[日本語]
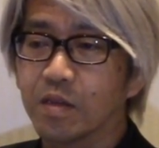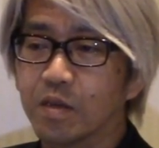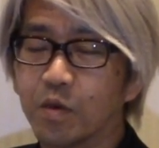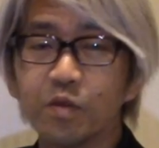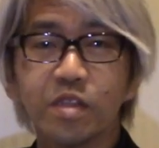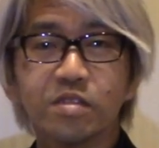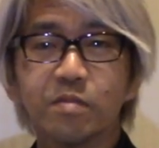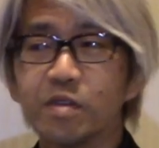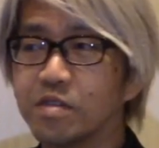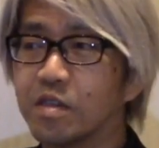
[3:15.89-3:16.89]
あ強烈な
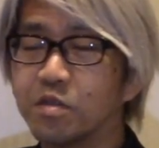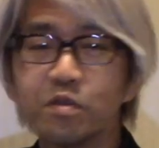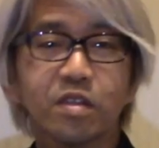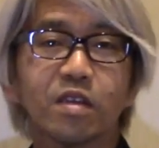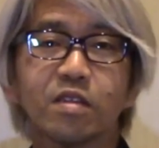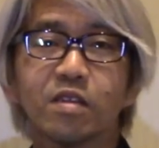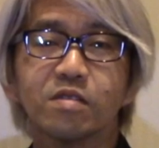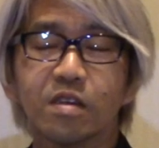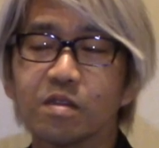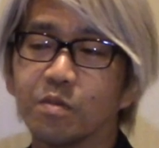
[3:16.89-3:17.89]
メッセージを受けたんで
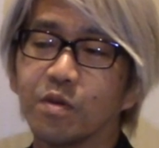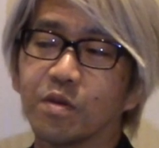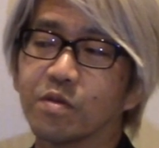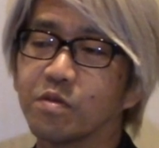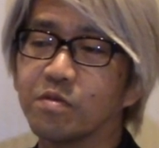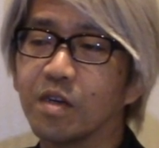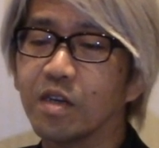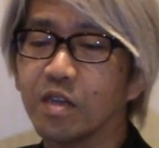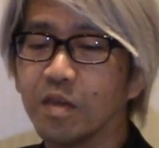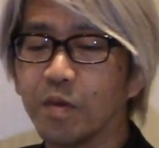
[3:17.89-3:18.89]
すけれどもその
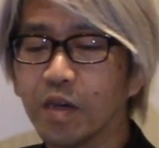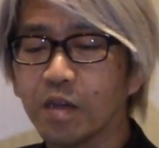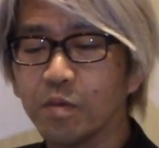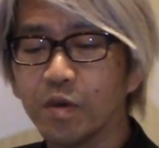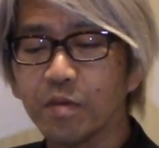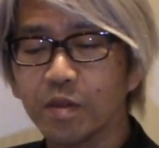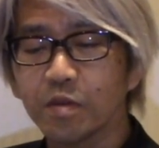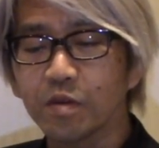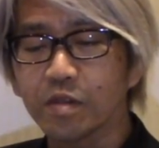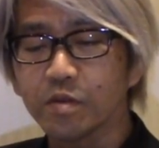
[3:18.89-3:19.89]
中で今から思えば
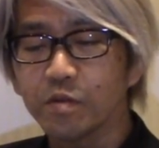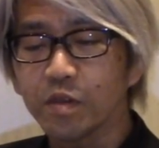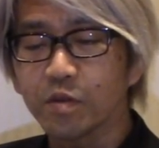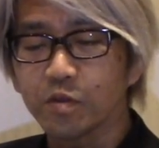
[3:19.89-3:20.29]
というかその時